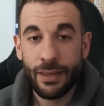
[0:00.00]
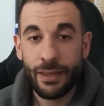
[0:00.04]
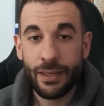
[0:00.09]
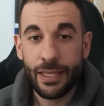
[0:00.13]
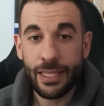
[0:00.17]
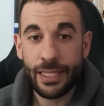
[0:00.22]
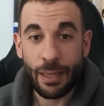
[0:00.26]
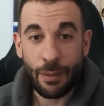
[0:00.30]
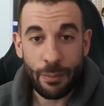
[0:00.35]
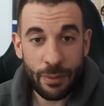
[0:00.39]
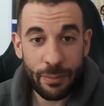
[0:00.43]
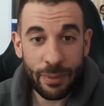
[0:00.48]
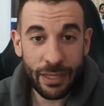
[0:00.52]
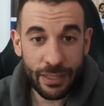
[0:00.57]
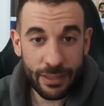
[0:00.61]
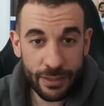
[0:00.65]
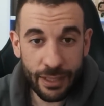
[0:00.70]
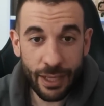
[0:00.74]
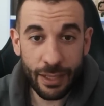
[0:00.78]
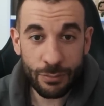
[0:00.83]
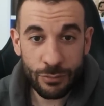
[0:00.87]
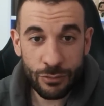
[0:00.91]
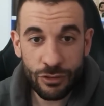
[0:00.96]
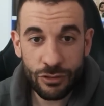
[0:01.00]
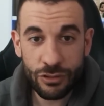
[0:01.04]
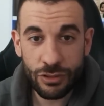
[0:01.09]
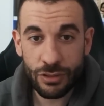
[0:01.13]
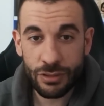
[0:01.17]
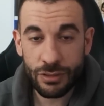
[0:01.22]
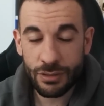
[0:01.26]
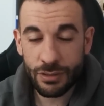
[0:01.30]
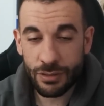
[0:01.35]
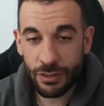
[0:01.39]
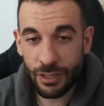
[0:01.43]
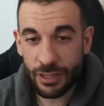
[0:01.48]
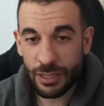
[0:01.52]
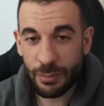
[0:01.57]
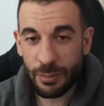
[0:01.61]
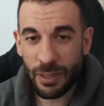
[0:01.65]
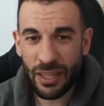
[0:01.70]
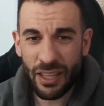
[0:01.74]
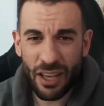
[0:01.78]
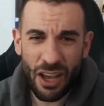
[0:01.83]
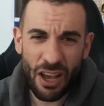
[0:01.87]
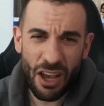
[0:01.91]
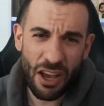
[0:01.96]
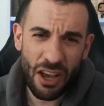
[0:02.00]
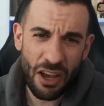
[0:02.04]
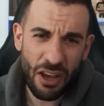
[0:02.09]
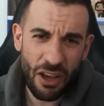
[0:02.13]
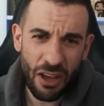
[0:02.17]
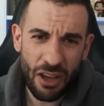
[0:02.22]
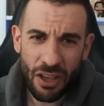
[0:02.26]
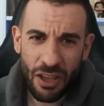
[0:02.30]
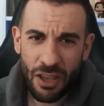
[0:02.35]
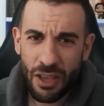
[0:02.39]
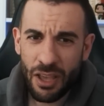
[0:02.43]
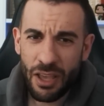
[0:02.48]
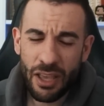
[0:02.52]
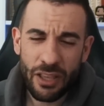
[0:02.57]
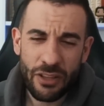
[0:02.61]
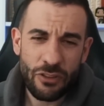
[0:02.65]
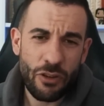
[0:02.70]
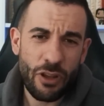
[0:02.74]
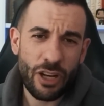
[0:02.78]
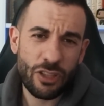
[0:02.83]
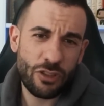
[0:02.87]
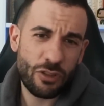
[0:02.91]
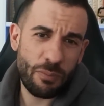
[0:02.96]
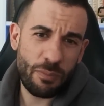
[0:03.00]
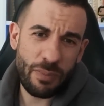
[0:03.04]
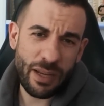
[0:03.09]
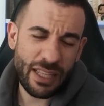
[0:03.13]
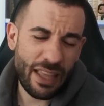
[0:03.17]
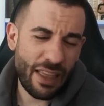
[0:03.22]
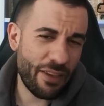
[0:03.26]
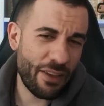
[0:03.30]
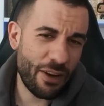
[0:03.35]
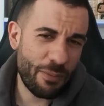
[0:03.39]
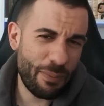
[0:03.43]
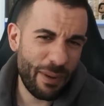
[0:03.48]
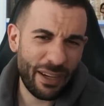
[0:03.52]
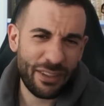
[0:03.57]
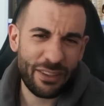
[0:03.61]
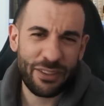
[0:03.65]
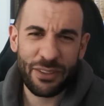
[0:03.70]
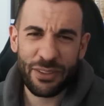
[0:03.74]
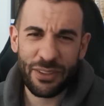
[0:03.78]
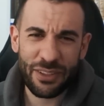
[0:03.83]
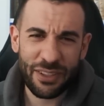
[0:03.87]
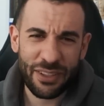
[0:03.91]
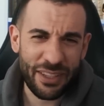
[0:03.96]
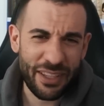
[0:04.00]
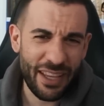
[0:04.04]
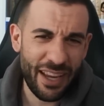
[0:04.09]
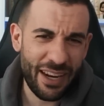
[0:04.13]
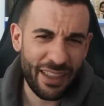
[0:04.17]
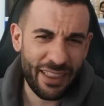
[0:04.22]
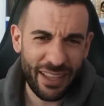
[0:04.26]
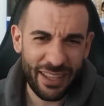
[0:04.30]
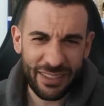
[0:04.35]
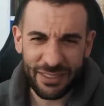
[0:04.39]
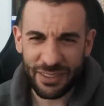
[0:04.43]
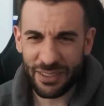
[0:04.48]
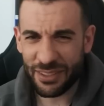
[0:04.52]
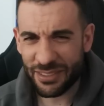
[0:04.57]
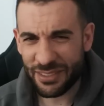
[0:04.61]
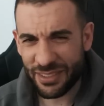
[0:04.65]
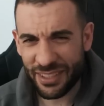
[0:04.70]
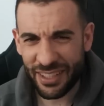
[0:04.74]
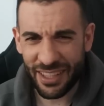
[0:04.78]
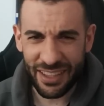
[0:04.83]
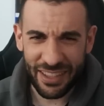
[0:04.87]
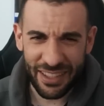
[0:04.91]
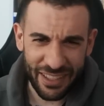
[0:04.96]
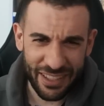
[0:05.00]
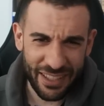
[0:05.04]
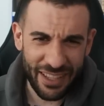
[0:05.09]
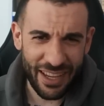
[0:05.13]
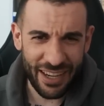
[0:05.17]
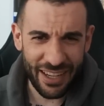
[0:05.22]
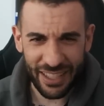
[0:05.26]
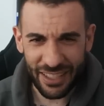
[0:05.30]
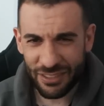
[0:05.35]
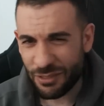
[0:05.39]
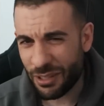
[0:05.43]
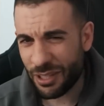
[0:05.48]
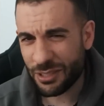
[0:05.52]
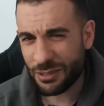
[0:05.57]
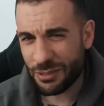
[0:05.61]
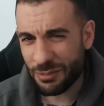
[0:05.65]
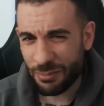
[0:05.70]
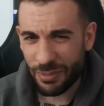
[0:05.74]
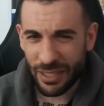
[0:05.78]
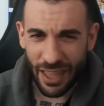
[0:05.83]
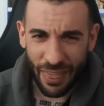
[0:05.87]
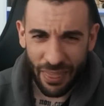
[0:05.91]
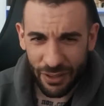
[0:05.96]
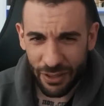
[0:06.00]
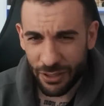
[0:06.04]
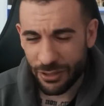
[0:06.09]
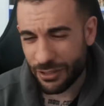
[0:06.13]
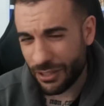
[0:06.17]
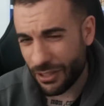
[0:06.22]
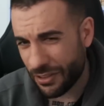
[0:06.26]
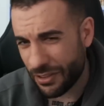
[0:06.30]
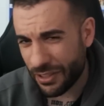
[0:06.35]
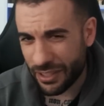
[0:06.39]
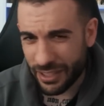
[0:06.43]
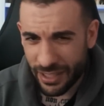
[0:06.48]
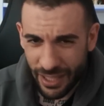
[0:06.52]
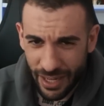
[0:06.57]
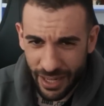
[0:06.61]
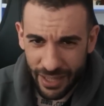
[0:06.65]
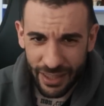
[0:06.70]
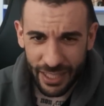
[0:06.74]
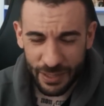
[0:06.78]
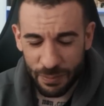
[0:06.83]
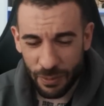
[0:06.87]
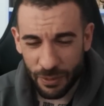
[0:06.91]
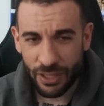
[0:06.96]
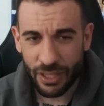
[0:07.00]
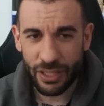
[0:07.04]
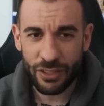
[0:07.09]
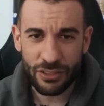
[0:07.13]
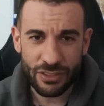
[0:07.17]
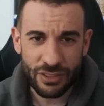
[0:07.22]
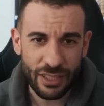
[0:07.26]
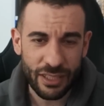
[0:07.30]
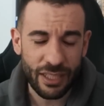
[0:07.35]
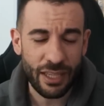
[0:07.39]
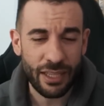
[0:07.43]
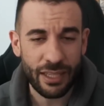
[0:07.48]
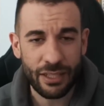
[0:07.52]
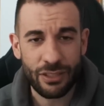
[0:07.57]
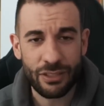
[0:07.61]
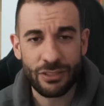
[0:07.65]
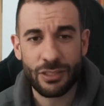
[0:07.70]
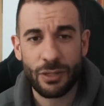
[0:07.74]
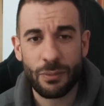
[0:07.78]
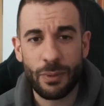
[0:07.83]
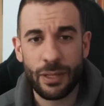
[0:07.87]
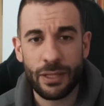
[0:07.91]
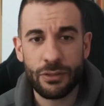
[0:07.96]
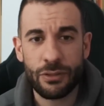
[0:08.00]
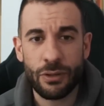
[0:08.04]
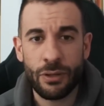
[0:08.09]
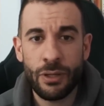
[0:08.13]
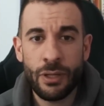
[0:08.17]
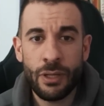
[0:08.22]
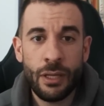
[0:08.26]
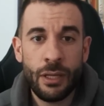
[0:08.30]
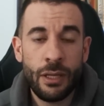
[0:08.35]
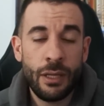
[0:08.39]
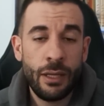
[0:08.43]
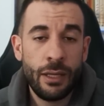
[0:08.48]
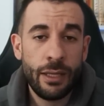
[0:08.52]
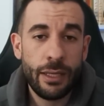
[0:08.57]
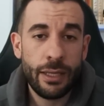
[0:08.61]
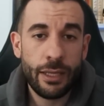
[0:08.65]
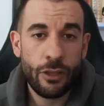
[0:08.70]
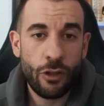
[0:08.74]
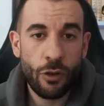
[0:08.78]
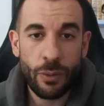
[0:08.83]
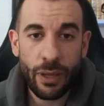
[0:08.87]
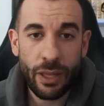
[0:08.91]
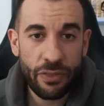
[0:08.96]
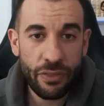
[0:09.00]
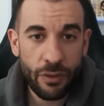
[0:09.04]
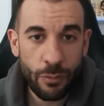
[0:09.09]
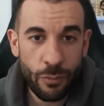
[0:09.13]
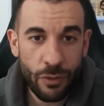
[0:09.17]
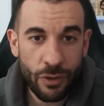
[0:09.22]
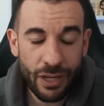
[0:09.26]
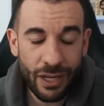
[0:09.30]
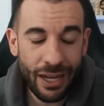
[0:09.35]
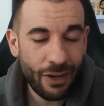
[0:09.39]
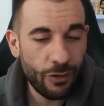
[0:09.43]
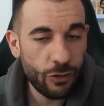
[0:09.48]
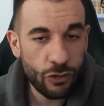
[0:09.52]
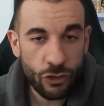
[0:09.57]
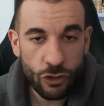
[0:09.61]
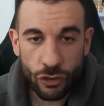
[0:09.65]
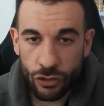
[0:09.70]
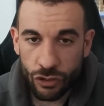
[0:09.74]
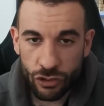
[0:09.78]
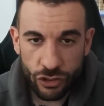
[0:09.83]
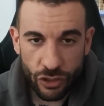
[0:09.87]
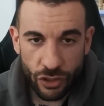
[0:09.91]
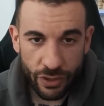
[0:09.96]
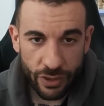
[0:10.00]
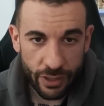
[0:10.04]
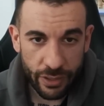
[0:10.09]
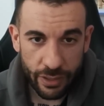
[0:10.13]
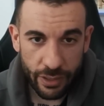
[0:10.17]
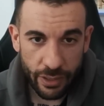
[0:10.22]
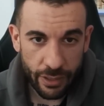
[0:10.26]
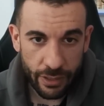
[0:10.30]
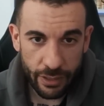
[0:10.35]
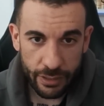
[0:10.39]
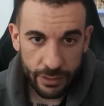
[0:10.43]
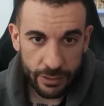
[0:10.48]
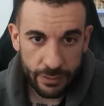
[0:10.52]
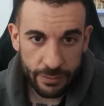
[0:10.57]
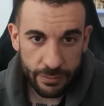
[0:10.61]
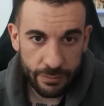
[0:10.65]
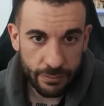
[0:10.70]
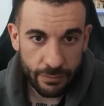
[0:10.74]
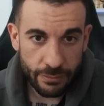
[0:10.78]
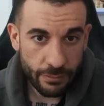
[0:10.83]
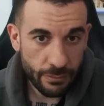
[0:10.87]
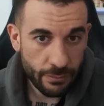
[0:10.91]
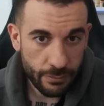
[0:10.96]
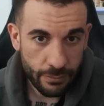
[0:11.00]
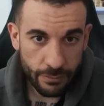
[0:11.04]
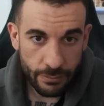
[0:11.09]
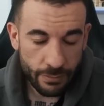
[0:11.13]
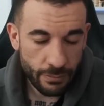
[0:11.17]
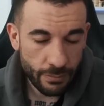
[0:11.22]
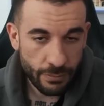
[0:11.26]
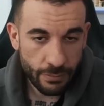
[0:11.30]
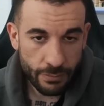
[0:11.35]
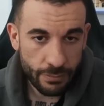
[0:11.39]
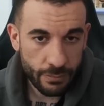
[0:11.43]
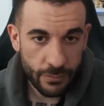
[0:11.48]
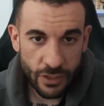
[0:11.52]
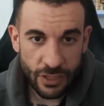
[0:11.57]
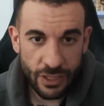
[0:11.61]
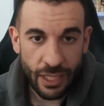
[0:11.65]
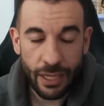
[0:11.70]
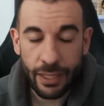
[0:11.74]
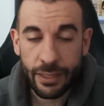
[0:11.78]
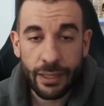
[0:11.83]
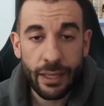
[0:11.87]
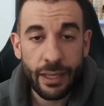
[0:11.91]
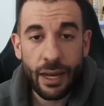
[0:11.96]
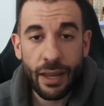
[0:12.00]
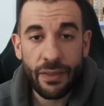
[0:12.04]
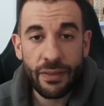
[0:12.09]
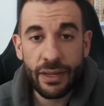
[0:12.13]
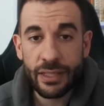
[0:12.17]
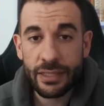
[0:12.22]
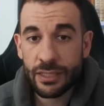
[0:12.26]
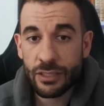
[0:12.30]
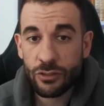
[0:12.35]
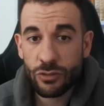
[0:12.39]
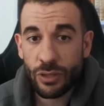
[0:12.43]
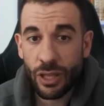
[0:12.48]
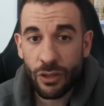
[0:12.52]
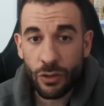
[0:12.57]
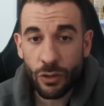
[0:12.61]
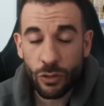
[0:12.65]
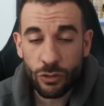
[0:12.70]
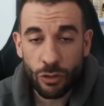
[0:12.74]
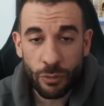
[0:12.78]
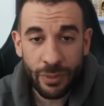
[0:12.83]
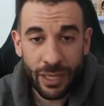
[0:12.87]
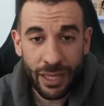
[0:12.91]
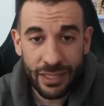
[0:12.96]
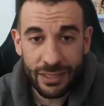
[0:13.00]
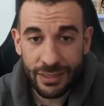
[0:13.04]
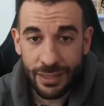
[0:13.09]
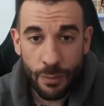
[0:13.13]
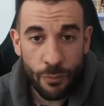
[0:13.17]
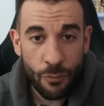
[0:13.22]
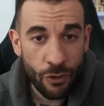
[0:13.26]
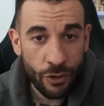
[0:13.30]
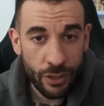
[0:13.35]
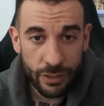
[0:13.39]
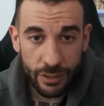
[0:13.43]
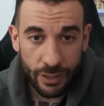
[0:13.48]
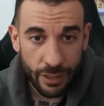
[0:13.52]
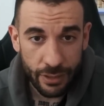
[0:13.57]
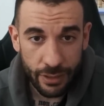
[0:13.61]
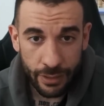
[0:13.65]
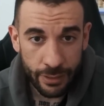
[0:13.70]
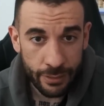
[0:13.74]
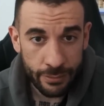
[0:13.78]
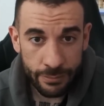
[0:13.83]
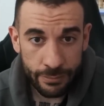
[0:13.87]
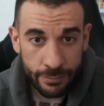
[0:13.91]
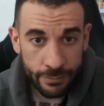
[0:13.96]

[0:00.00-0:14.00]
Y a mí me critican mucho con el tema de, ah, no eres un verdadero partido de izquierdas, no sé qué de izquierdas, no eres un verdadero tío de izquierdas porque no sé qué, que no sé cuánto. Y lo voy a decir muy claro, yo no soy de izquierdas. O sea, la izquierda y la derecha es una dicotomía que está muerta ya.